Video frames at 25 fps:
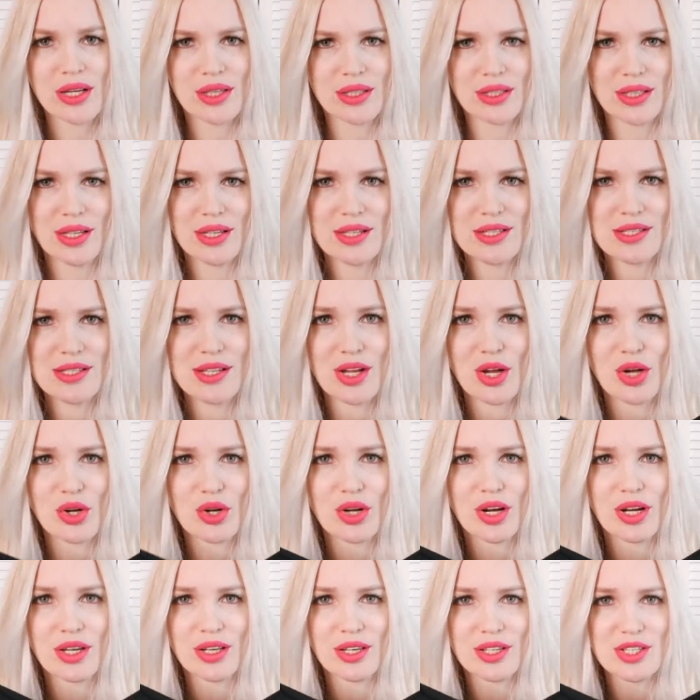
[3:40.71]
Я не знаю,
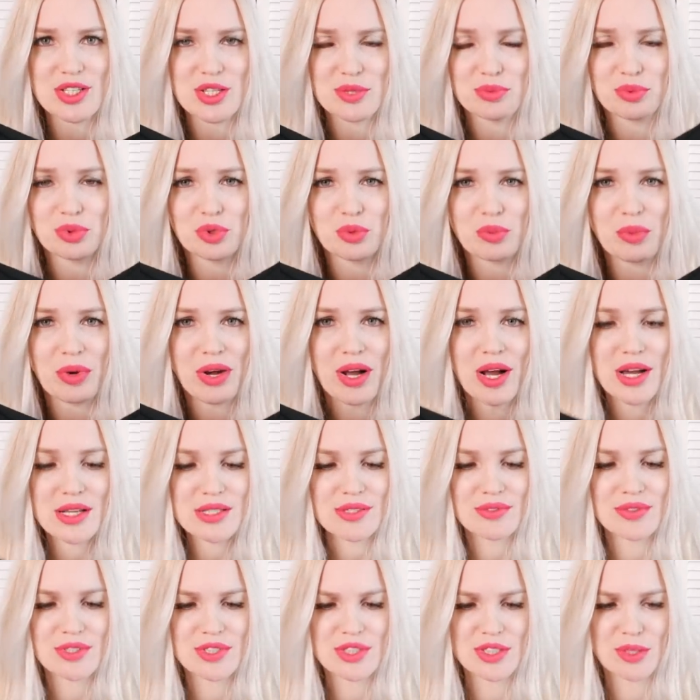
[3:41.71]
как я сейчас буду
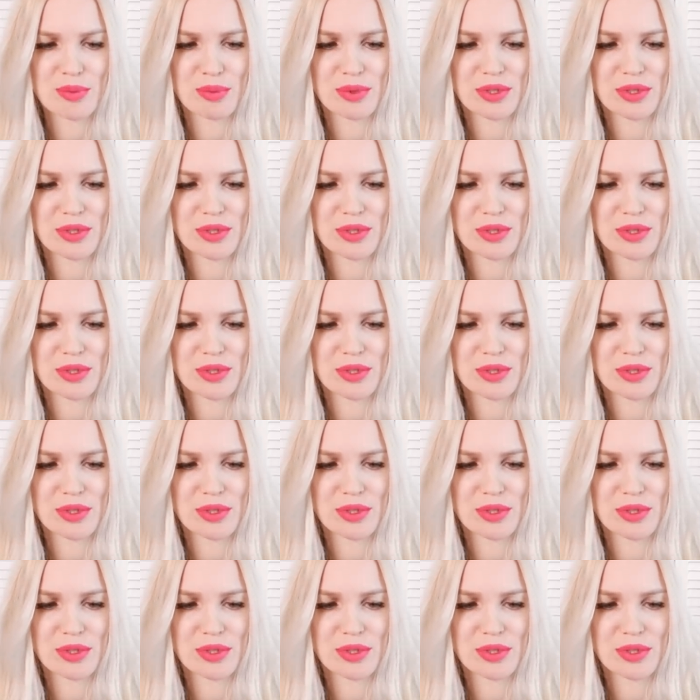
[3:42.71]
показывать их,